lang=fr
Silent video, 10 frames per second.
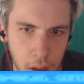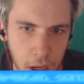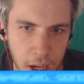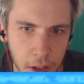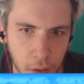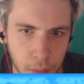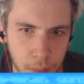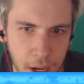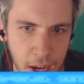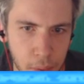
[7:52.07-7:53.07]
Allez eh non,
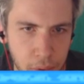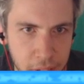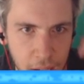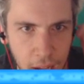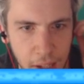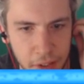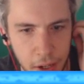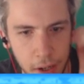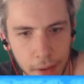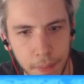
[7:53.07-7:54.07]
la réponse est un
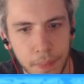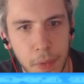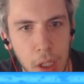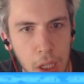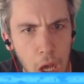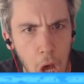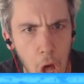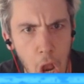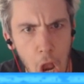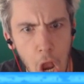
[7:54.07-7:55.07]
seul.
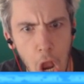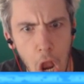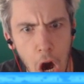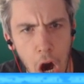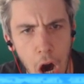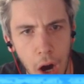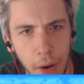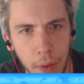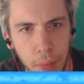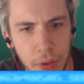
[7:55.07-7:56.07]
Non
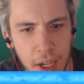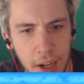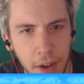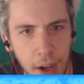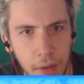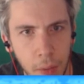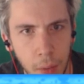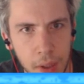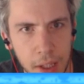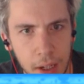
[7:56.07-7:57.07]
En plus elle, va
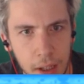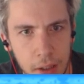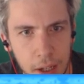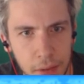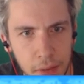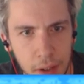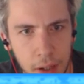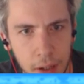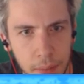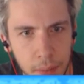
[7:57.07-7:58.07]
m'embêter là, hein. qu'est-ce qu'elle fait
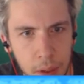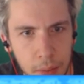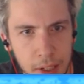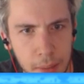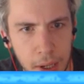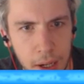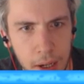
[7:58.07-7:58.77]
là C'est pas sympa